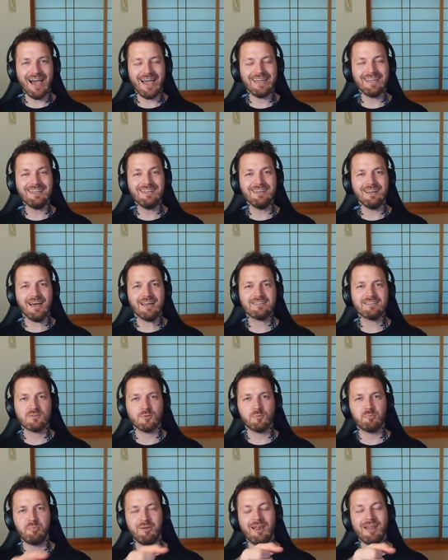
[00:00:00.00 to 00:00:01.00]
Eine
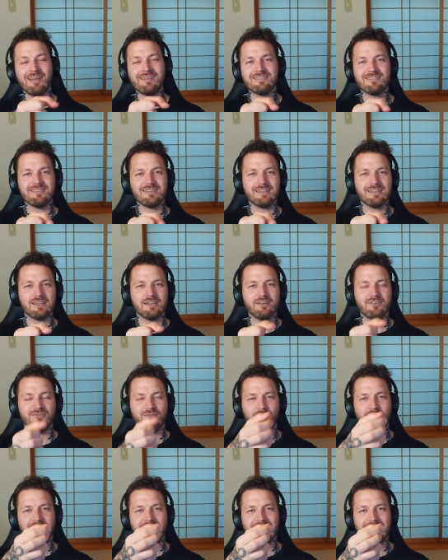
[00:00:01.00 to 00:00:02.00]
hat so einen
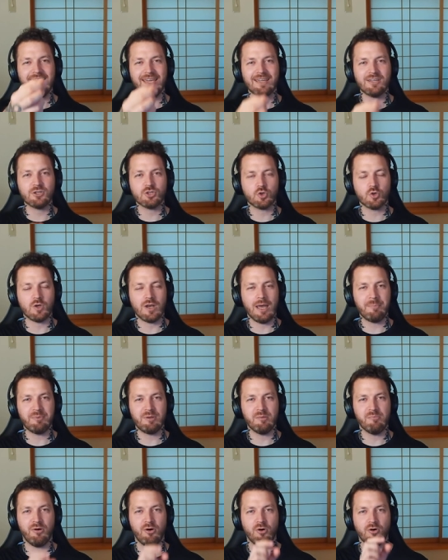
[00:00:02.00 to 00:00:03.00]
Plastikgriff, wo eine Ecke schon
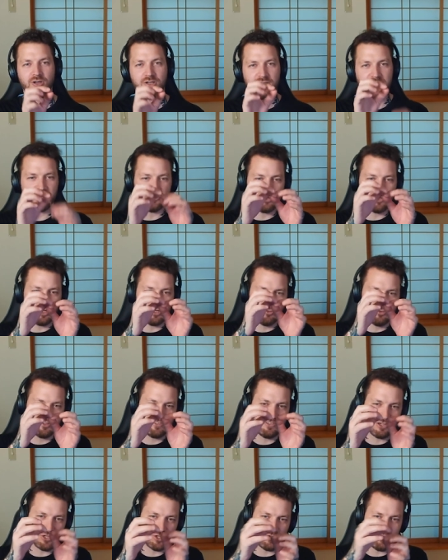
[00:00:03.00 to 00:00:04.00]
abgebrochen ist oder
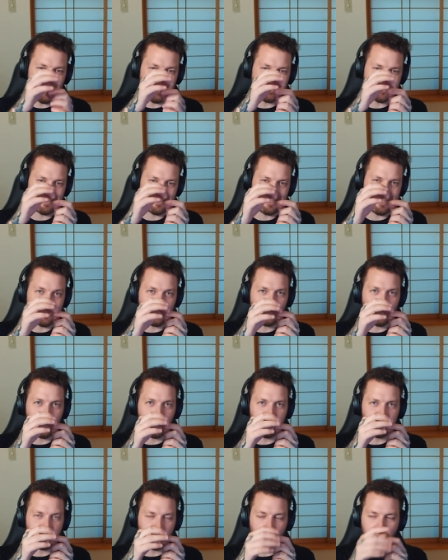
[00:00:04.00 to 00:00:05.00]
nur dieser schwarze Ring
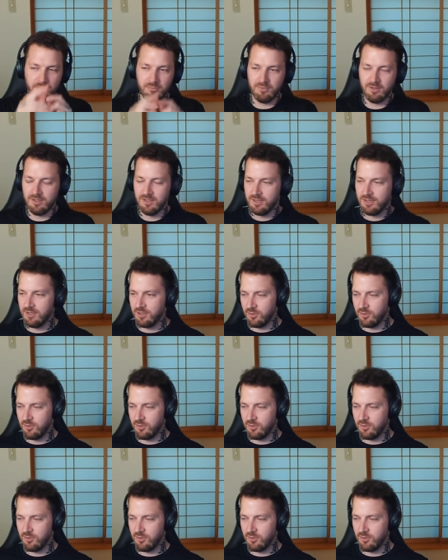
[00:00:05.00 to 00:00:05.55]
oben drum.